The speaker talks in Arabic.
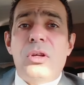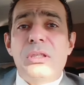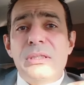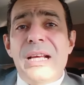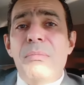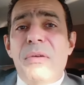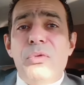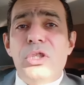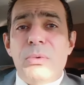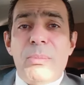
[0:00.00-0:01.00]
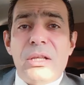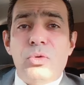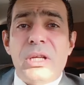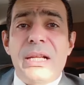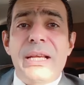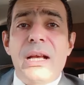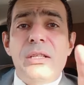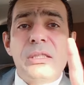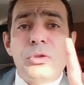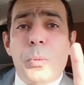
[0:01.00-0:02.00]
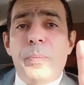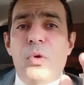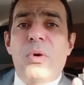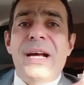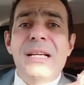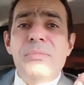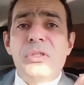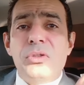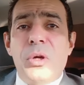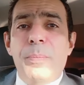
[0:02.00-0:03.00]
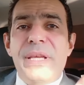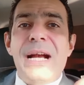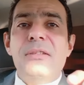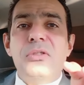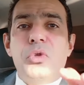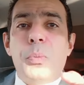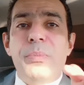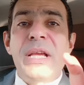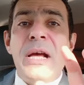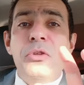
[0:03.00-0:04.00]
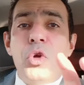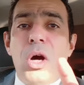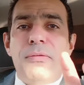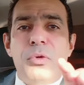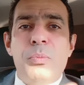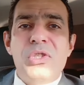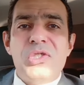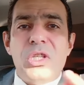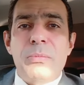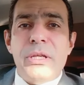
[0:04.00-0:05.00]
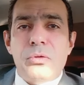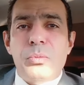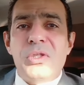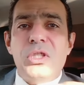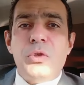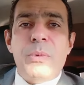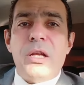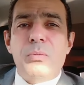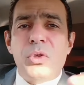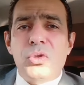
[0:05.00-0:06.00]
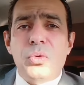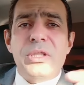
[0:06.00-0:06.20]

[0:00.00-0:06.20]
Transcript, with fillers: ده المفروض يبقى محطوط عليها ستوب وعلامه ستوب يعني ستوب يعني تقف وتبص يمين وتبص شمال تبص قدام